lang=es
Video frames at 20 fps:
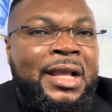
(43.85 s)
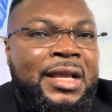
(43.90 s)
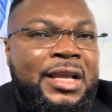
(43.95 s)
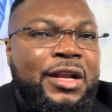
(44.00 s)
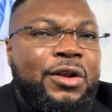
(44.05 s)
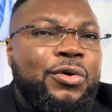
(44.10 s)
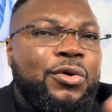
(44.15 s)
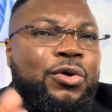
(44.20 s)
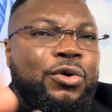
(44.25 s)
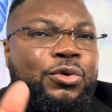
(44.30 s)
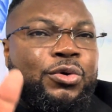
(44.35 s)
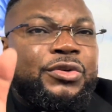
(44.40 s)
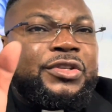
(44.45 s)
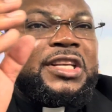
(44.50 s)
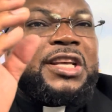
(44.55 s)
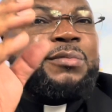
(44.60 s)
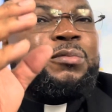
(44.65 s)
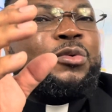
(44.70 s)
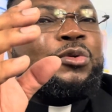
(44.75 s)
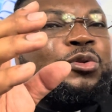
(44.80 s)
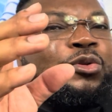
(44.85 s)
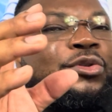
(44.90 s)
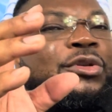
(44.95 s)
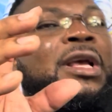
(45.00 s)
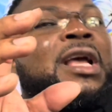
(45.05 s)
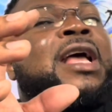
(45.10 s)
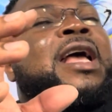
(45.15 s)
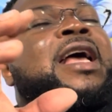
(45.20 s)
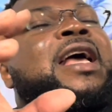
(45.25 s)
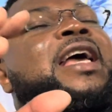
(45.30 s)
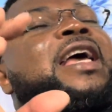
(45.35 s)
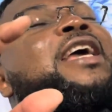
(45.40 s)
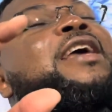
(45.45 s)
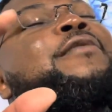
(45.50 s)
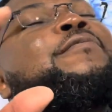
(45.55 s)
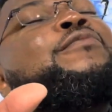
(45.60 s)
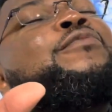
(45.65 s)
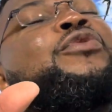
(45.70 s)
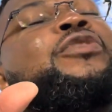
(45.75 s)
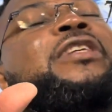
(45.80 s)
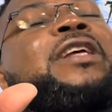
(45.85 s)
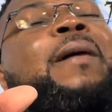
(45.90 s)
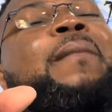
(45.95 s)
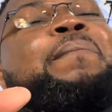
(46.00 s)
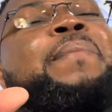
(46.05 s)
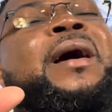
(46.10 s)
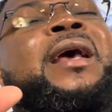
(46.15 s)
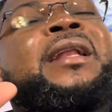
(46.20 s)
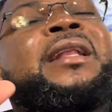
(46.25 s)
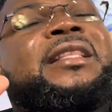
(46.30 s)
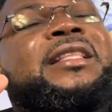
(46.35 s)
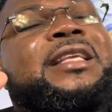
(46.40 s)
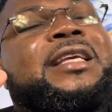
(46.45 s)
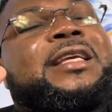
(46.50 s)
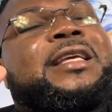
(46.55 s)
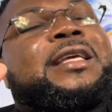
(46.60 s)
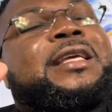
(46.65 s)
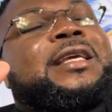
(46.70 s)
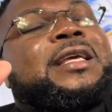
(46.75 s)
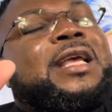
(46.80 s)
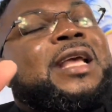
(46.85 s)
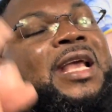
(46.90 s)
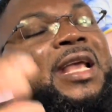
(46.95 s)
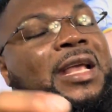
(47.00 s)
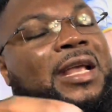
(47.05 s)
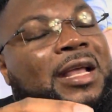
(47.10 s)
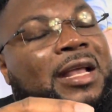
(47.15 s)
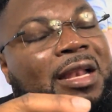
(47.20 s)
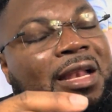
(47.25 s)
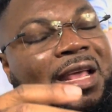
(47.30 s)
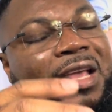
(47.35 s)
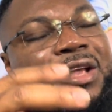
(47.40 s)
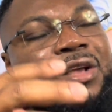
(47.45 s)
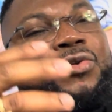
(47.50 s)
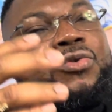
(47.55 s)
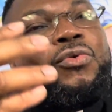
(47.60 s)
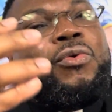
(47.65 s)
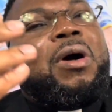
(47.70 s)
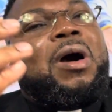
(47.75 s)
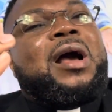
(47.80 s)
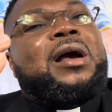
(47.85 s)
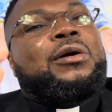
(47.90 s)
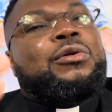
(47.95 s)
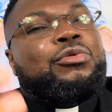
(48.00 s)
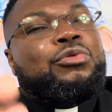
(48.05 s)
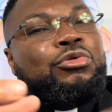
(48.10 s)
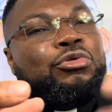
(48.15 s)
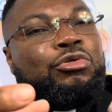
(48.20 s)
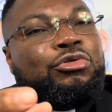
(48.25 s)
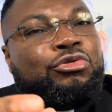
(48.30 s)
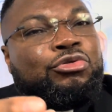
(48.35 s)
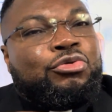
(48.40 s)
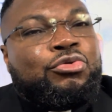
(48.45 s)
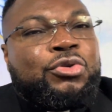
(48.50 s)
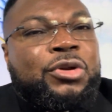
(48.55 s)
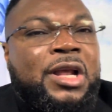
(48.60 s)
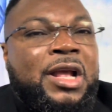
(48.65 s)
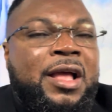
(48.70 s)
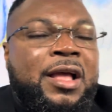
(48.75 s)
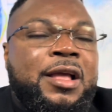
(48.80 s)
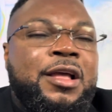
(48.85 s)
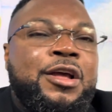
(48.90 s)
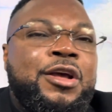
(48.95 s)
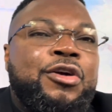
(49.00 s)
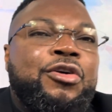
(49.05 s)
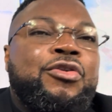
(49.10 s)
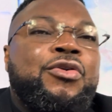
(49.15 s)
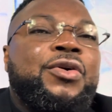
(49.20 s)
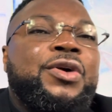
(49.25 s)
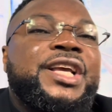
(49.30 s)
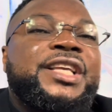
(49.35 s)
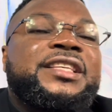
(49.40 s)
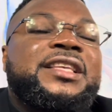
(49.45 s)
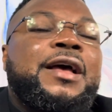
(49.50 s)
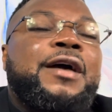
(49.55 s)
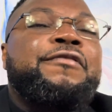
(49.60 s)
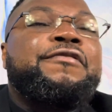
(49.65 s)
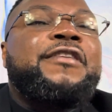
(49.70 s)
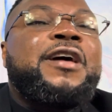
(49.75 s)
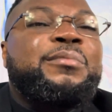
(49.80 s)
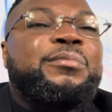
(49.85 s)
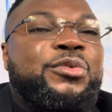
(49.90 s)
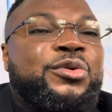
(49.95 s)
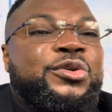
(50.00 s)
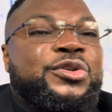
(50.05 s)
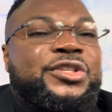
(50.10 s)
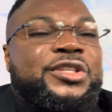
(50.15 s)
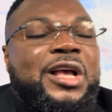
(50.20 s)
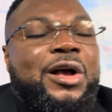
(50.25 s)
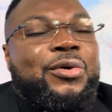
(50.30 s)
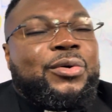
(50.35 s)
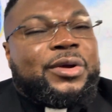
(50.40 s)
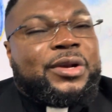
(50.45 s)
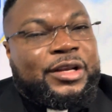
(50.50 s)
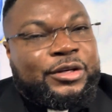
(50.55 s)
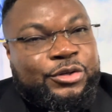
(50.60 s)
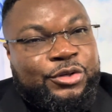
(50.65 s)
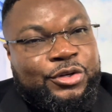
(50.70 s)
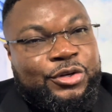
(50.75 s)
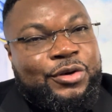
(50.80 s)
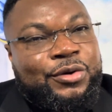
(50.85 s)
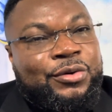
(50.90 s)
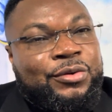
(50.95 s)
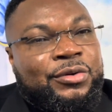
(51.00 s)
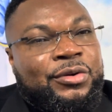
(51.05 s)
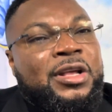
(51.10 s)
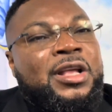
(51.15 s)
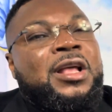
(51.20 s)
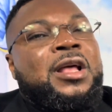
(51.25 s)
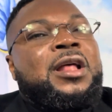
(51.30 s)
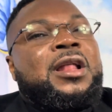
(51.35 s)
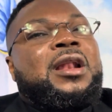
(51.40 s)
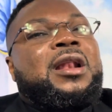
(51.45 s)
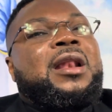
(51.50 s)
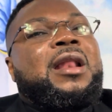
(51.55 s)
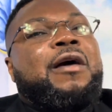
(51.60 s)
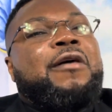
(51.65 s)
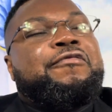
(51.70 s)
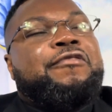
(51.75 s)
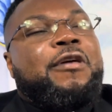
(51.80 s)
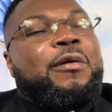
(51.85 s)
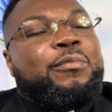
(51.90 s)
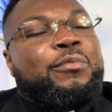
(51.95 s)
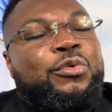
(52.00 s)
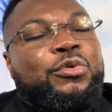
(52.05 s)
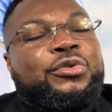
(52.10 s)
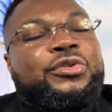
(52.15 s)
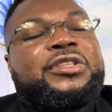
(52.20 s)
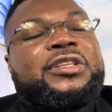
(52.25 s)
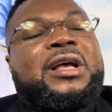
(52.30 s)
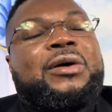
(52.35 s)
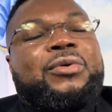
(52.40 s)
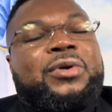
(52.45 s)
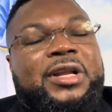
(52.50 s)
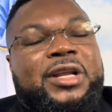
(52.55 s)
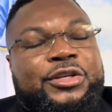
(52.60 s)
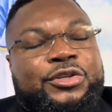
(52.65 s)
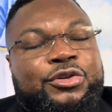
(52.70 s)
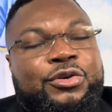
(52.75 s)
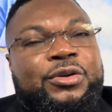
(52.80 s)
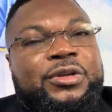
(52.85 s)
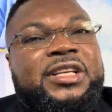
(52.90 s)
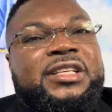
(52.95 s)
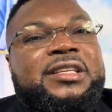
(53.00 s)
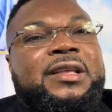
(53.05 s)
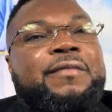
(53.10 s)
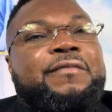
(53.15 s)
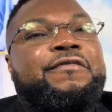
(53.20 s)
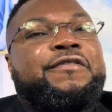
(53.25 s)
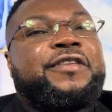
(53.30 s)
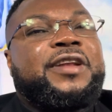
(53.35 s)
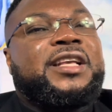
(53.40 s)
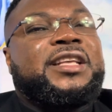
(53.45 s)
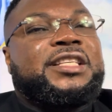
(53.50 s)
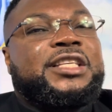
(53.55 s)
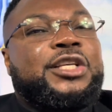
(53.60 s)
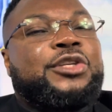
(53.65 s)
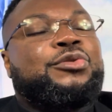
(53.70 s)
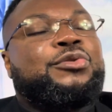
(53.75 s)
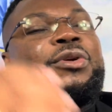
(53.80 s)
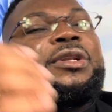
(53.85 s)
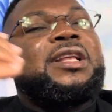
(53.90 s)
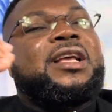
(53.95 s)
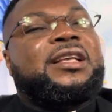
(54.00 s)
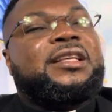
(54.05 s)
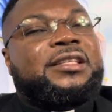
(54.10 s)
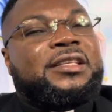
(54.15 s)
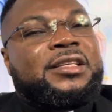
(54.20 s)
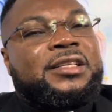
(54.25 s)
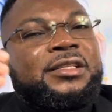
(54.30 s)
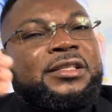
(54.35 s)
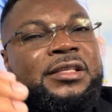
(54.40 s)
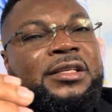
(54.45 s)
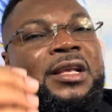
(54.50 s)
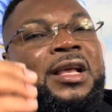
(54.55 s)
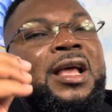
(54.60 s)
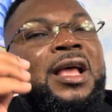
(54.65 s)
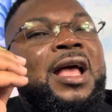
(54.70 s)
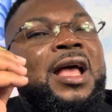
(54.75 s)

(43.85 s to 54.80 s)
Y lo conocemos en mucha parte en lengua, cultura, con esa famosa oración, la famosa oración de San Francisco de Asís,